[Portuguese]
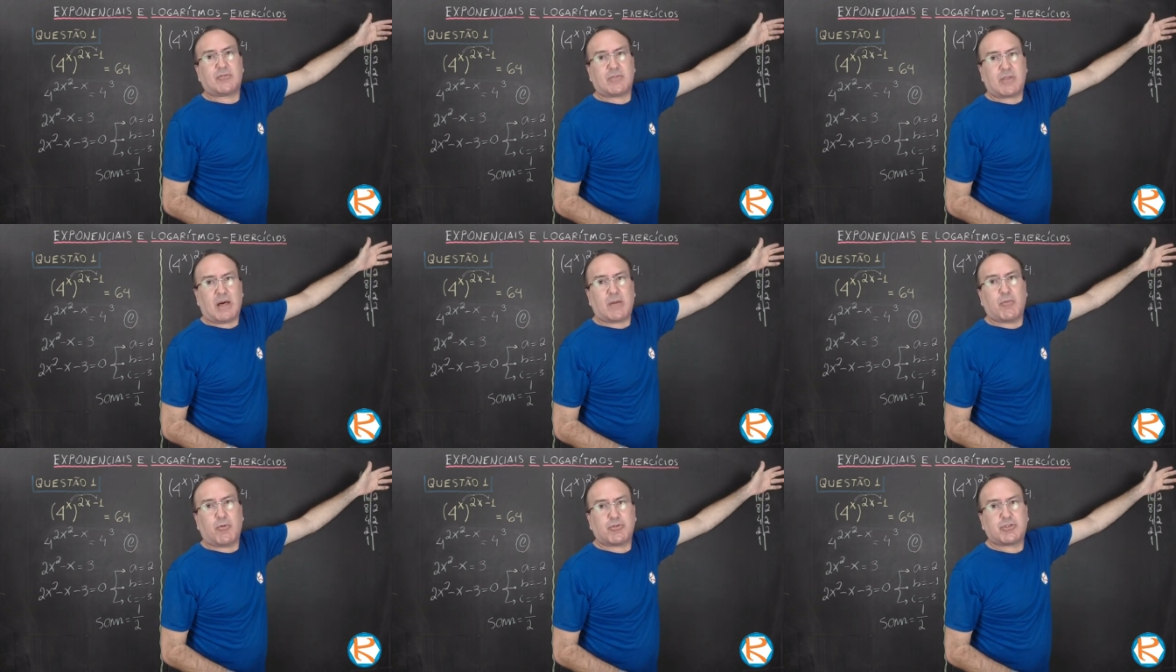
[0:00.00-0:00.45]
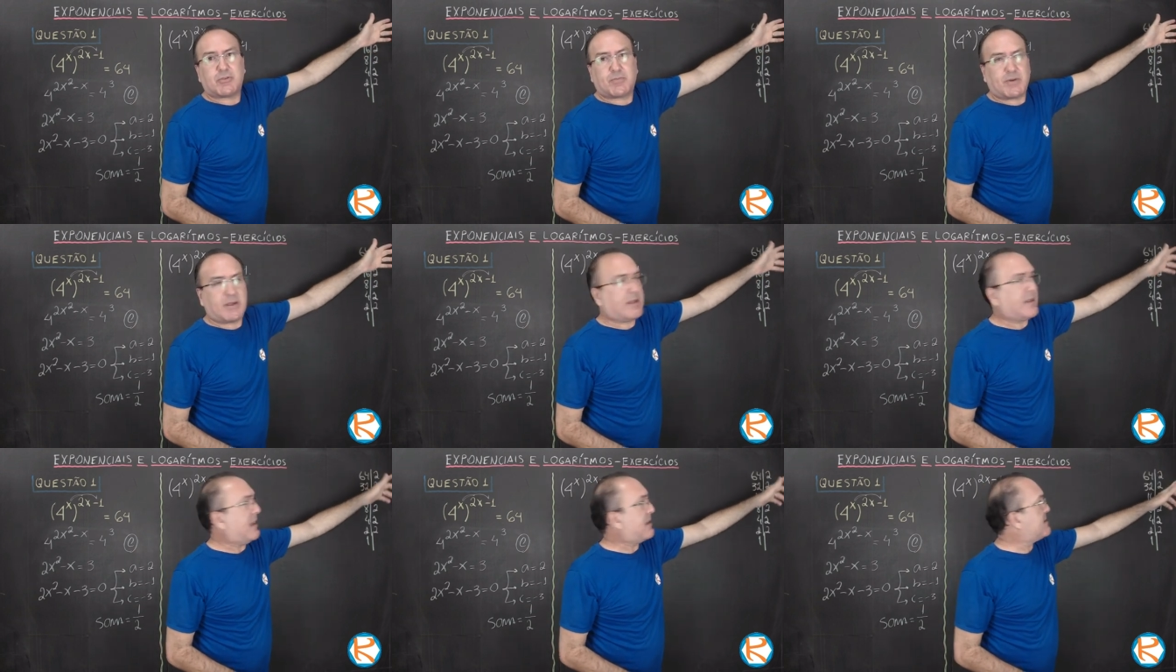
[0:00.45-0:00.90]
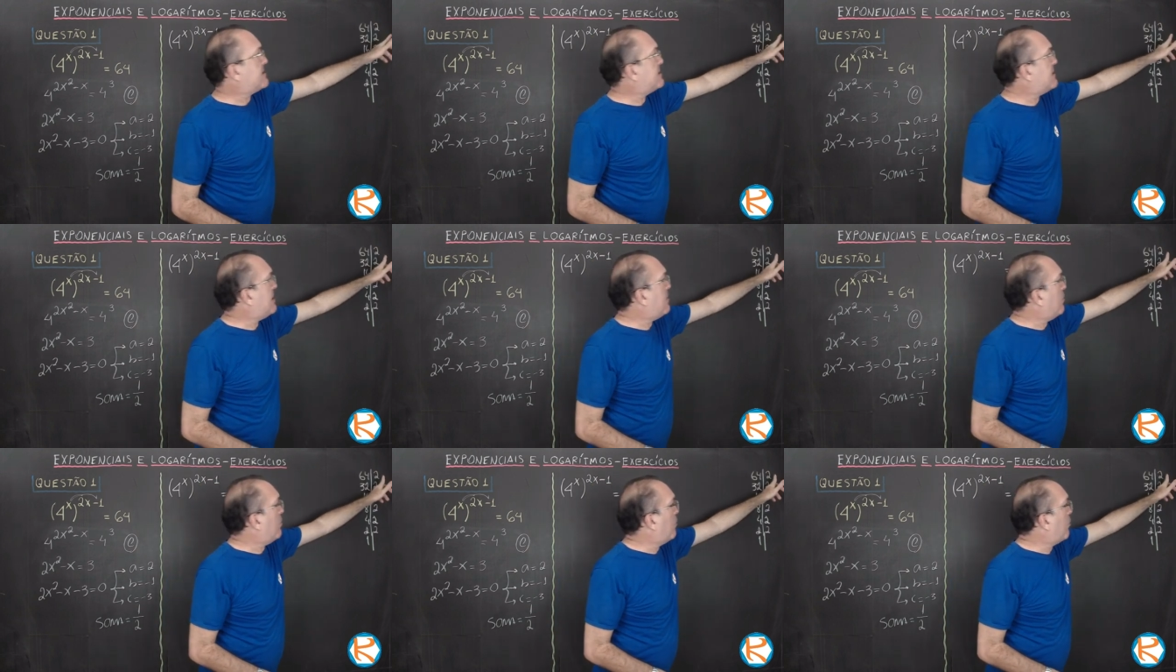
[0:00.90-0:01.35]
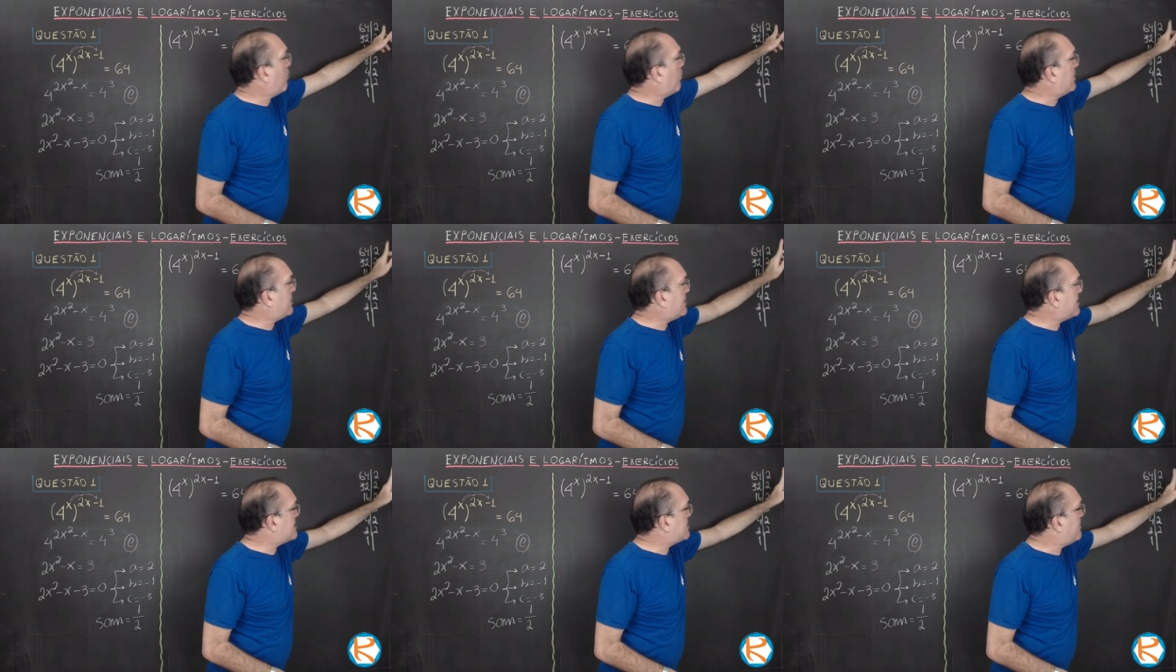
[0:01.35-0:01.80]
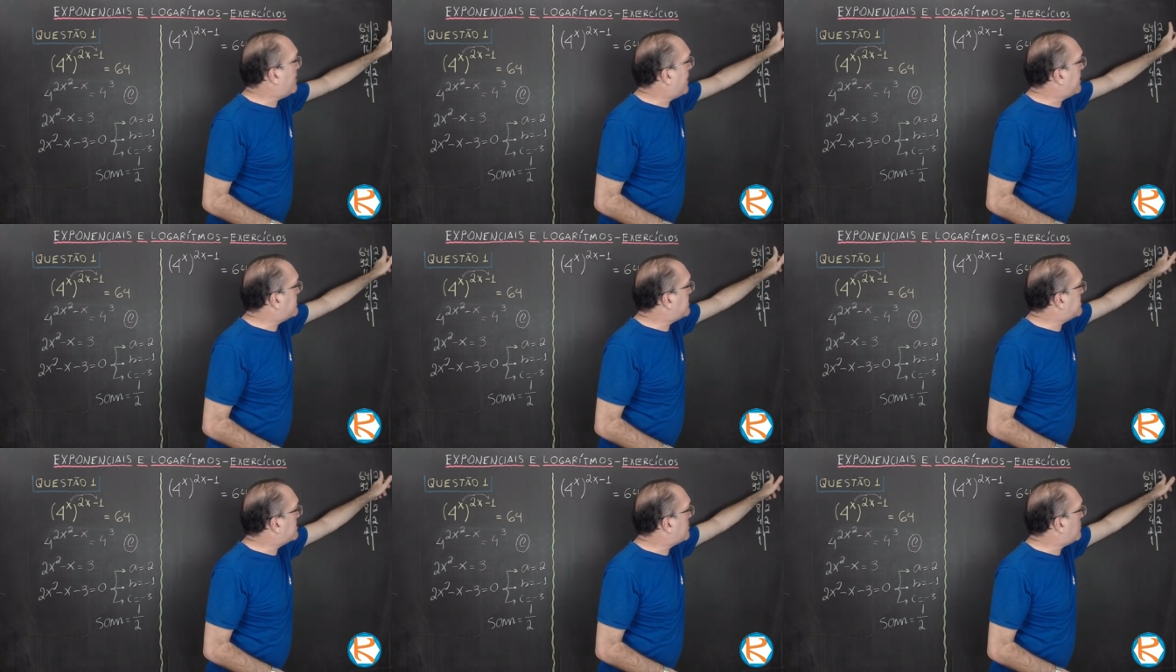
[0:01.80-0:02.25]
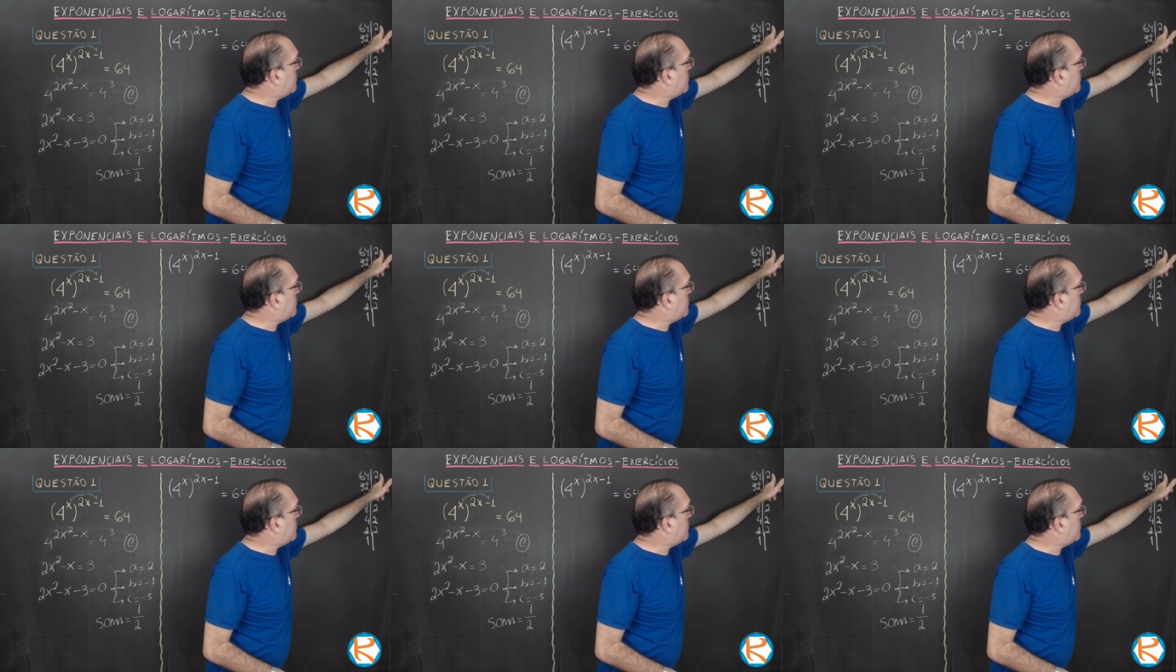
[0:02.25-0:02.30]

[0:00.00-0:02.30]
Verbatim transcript: na multiplicação, quantas vezes?